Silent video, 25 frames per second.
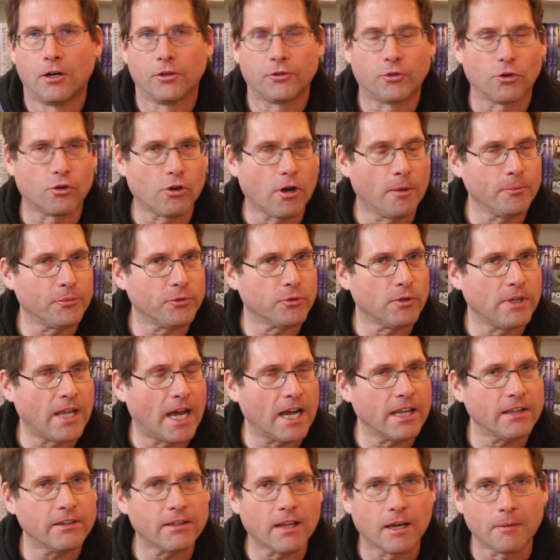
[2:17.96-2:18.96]
So kommt so
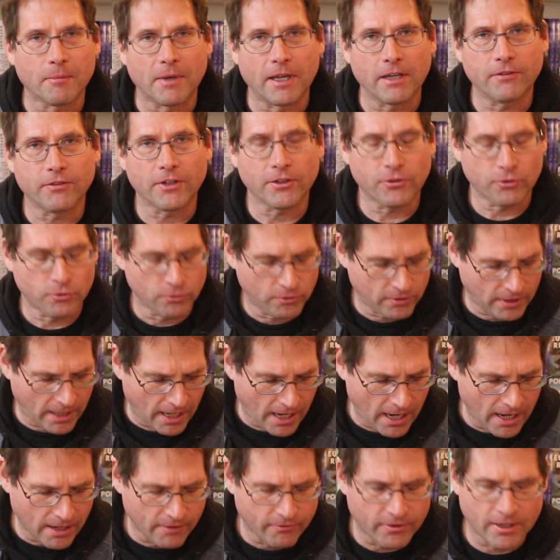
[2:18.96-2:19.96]
langsam etwas zu
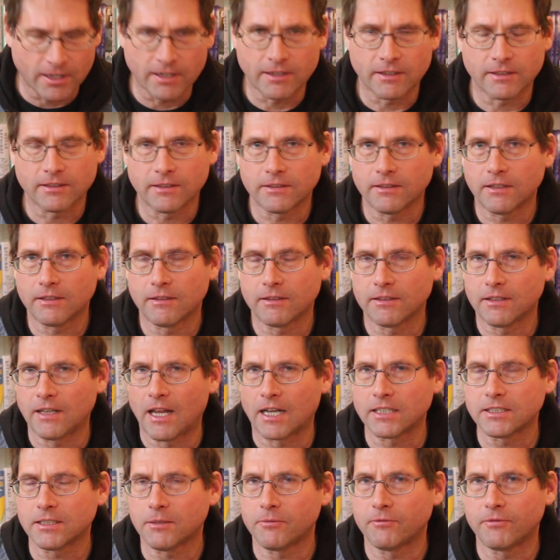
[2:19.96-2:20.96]
tragen, weil
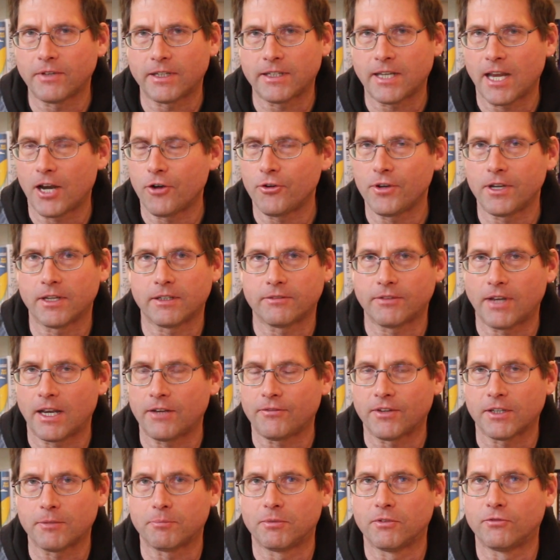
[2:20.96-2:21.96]
langsam wird Harriet
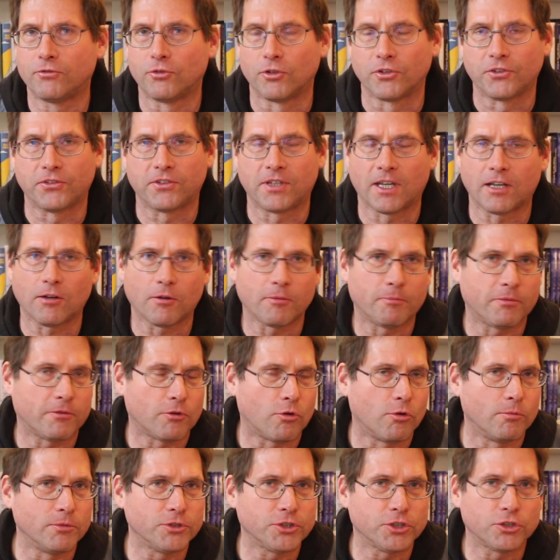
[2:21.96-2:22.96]
etwas bewusst. Sie hat auch
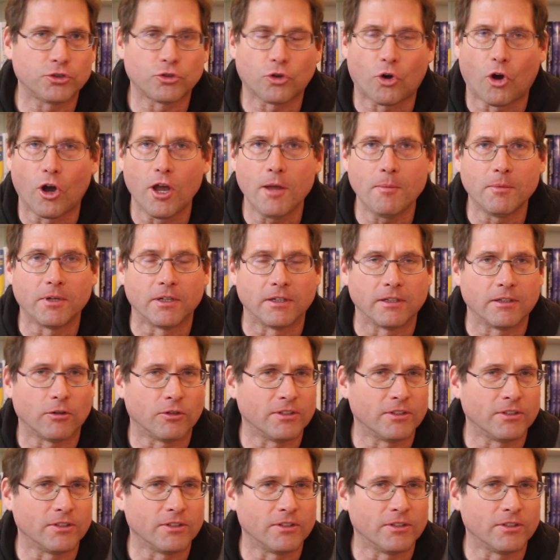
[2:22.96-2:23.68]
komische Träume.